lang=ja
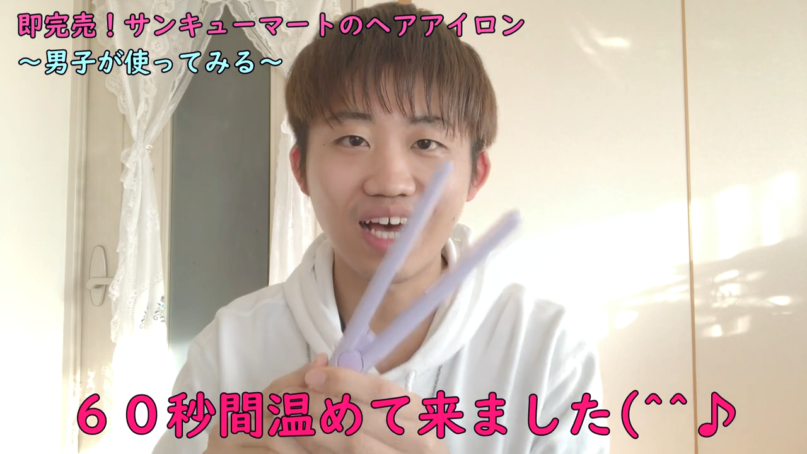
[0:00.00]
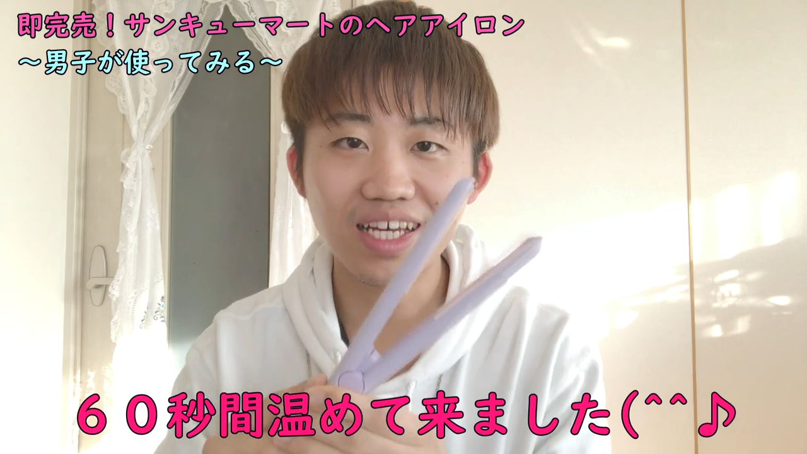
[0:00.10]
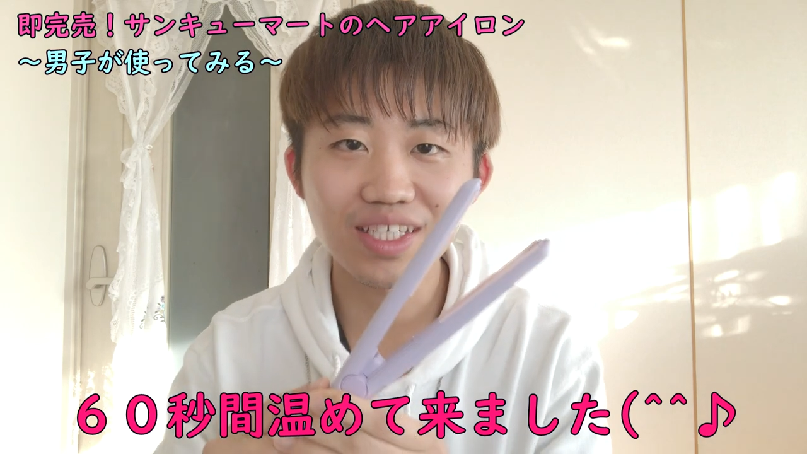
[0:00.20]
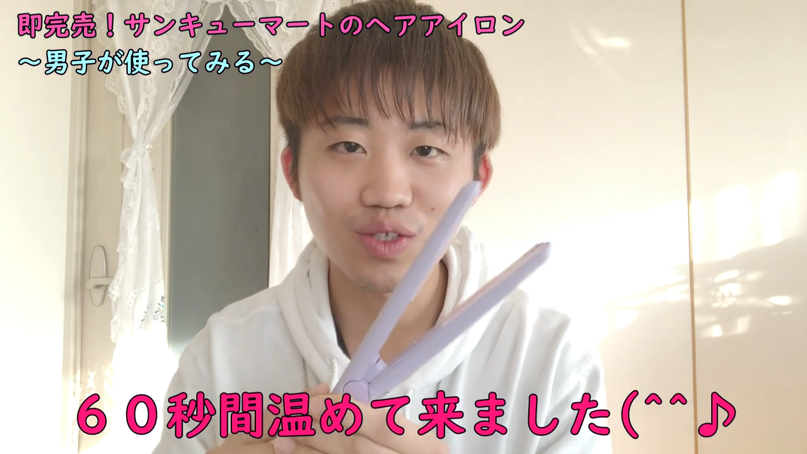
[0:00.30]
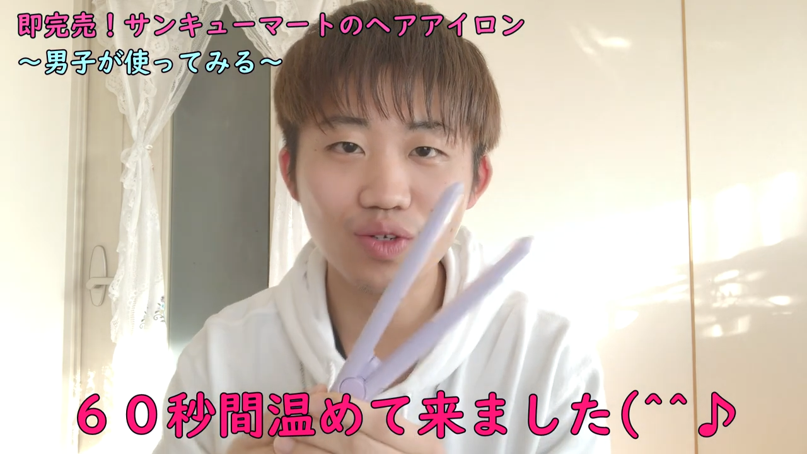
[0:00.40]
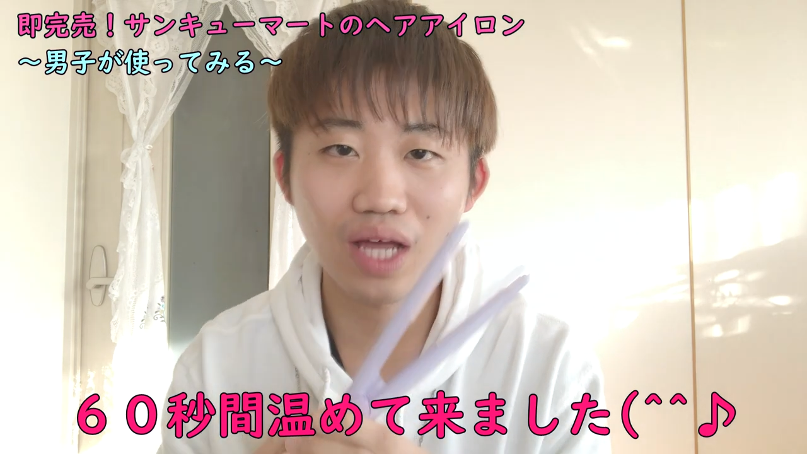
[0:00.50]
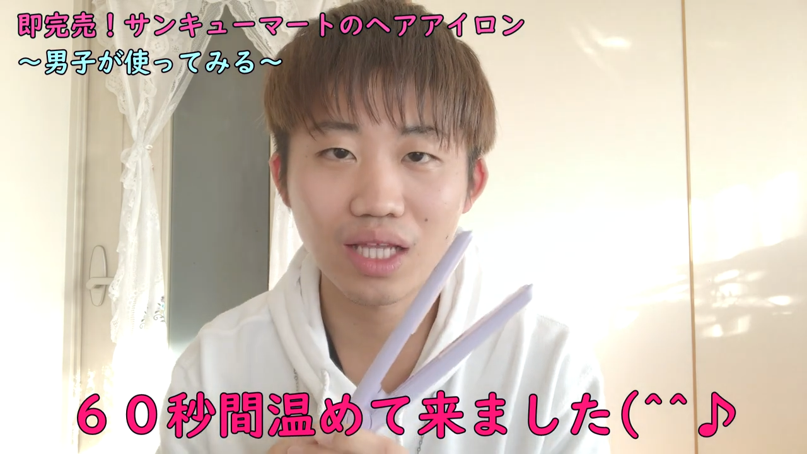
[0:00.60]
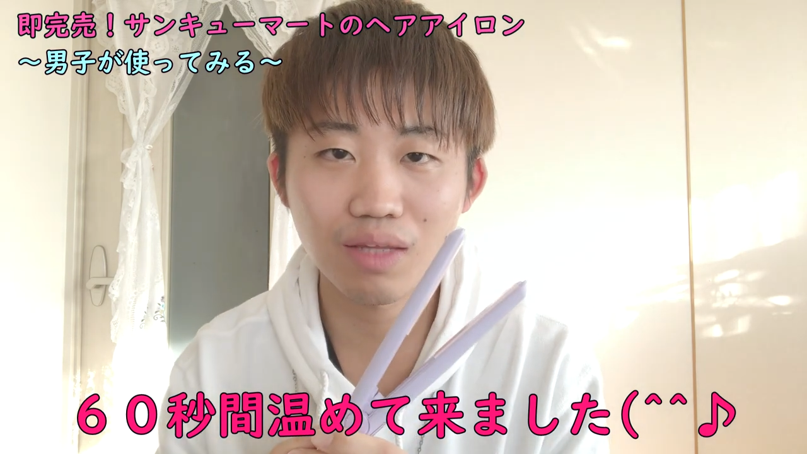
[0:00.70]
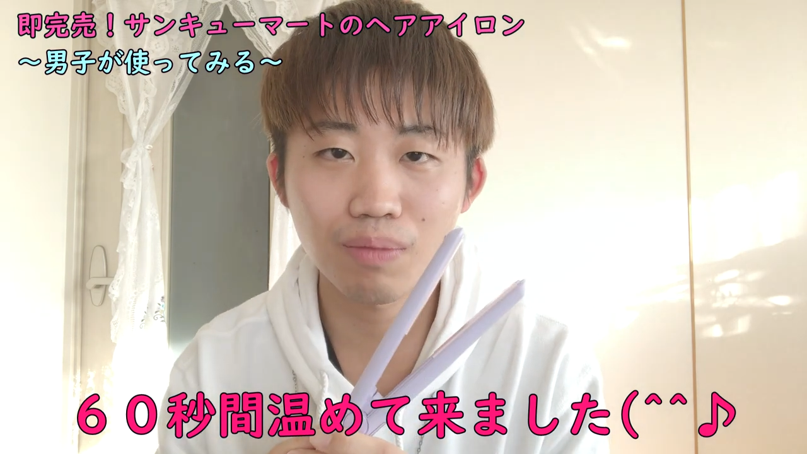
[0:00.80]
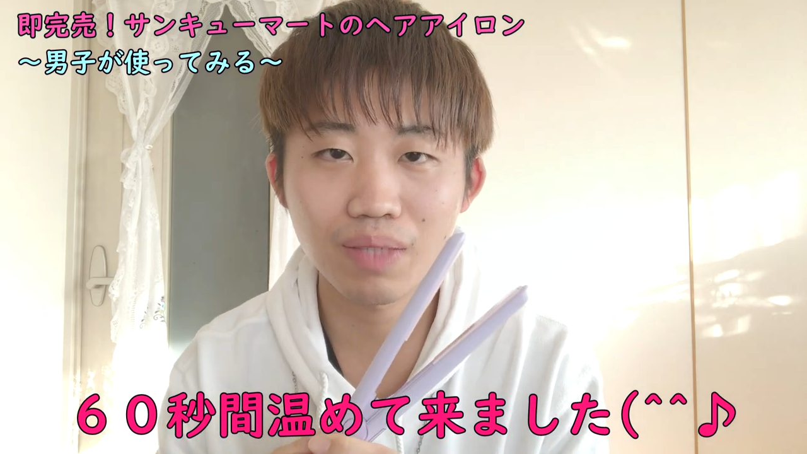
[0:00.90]
はいそれで
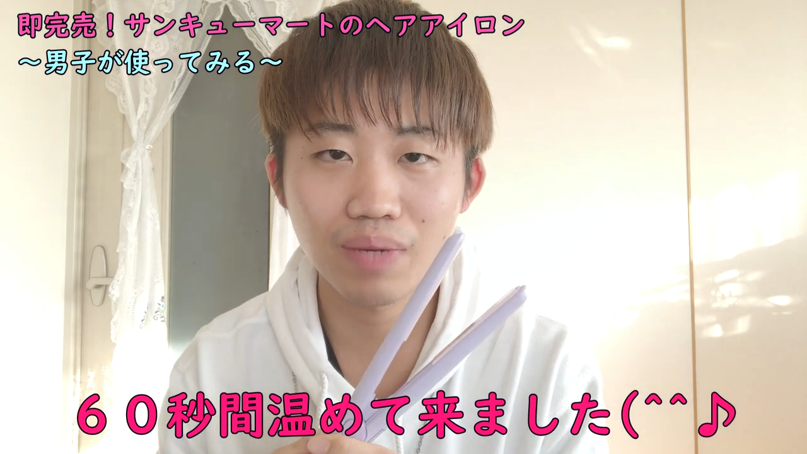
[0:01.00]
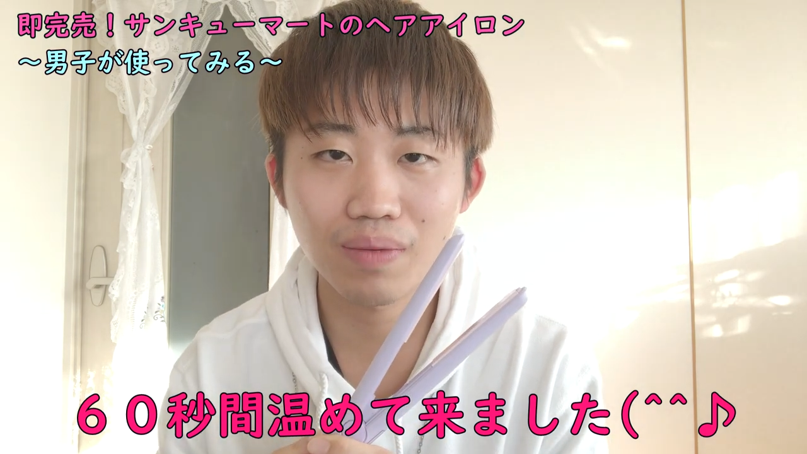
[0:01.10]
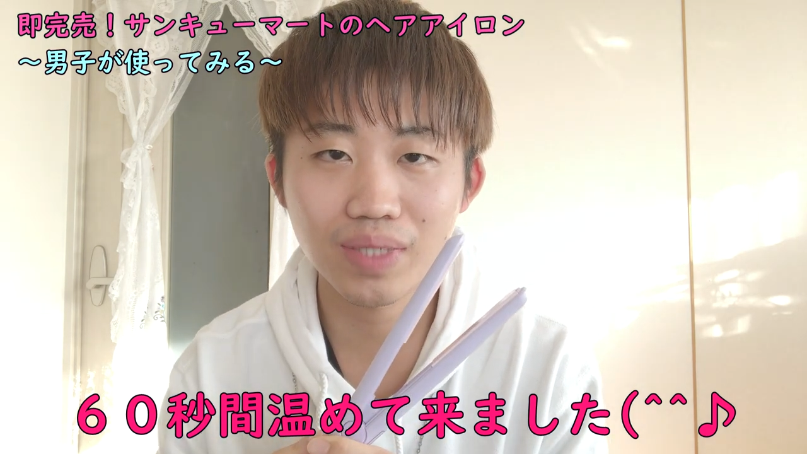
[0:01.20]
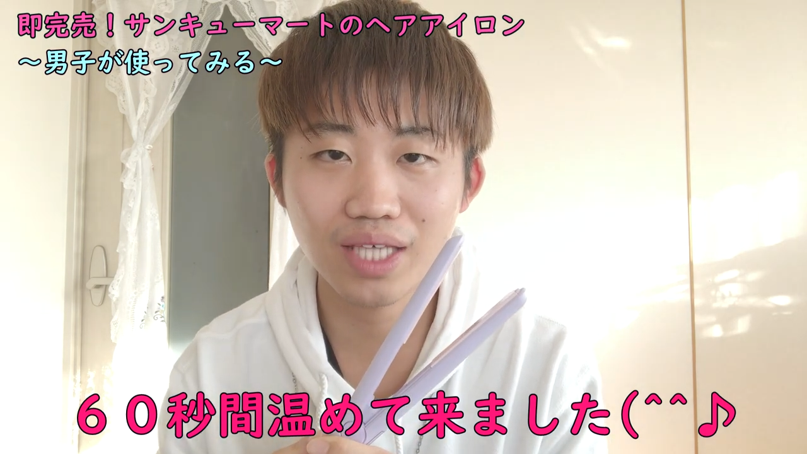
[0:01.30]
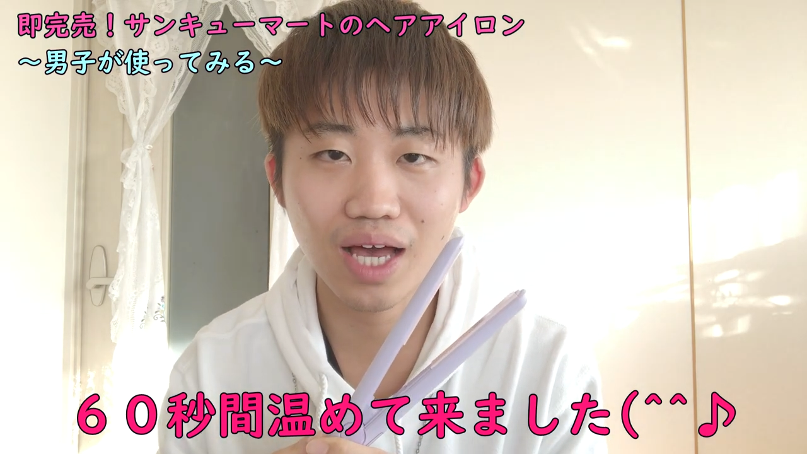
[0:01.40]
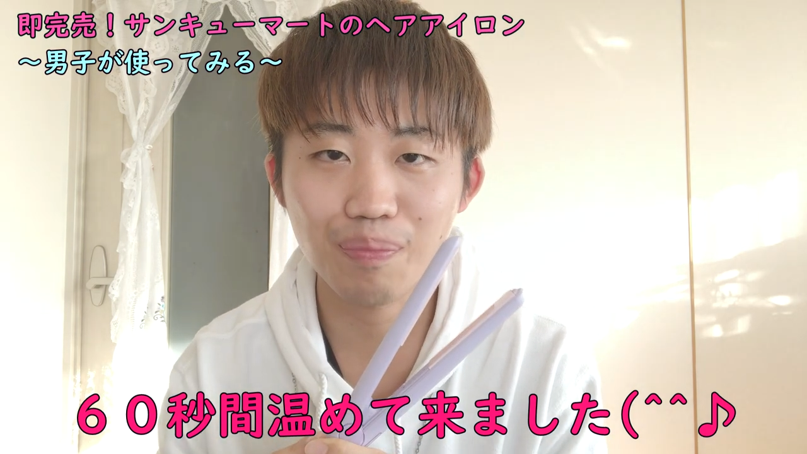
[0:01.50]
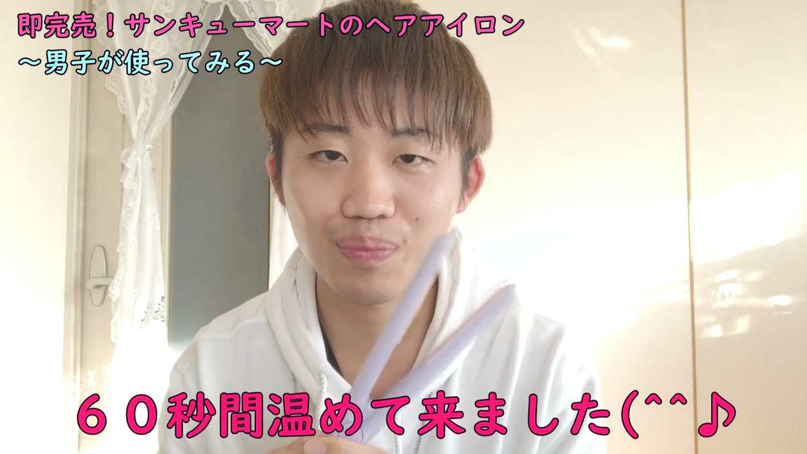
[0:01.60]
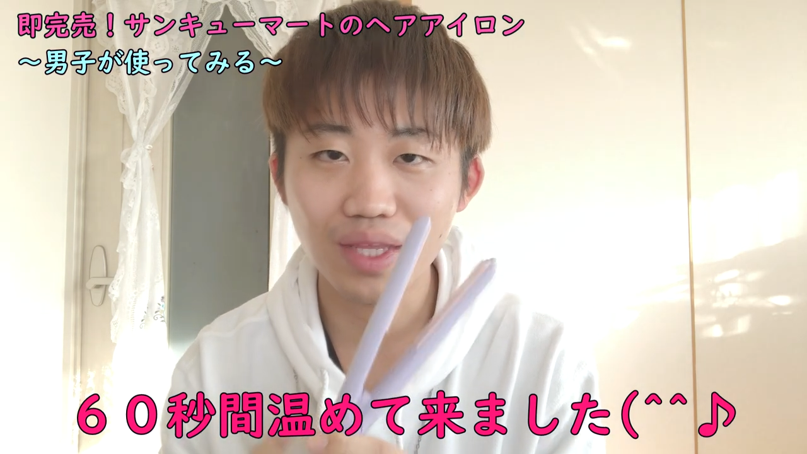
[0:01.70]
温めてまいりました